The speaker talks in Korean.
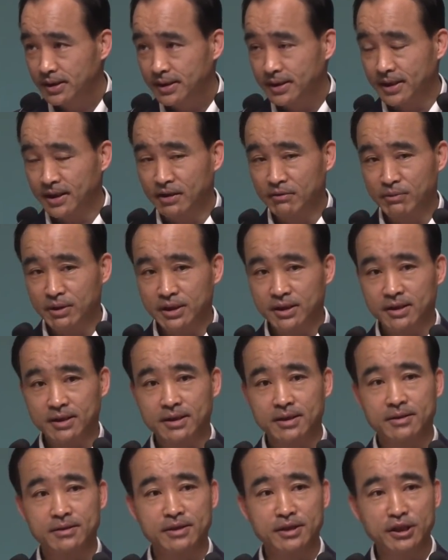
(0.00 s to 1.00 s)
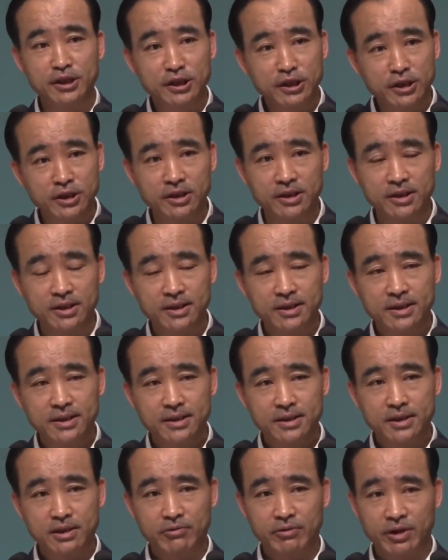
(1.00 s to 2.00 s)
날마다 깨어 있는
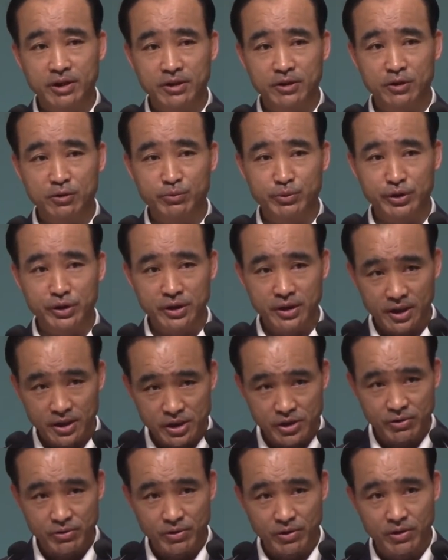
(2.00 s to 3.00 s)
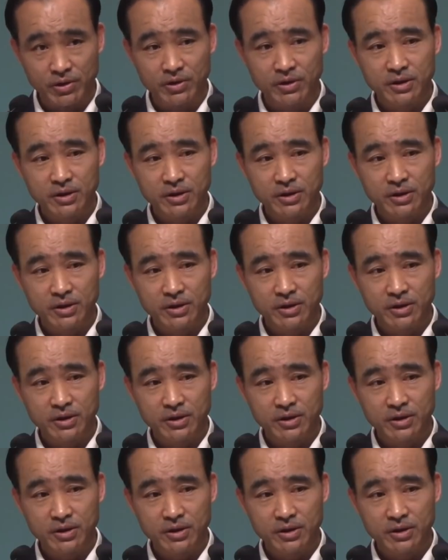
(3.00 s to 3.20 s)
저와 여러분이 되시고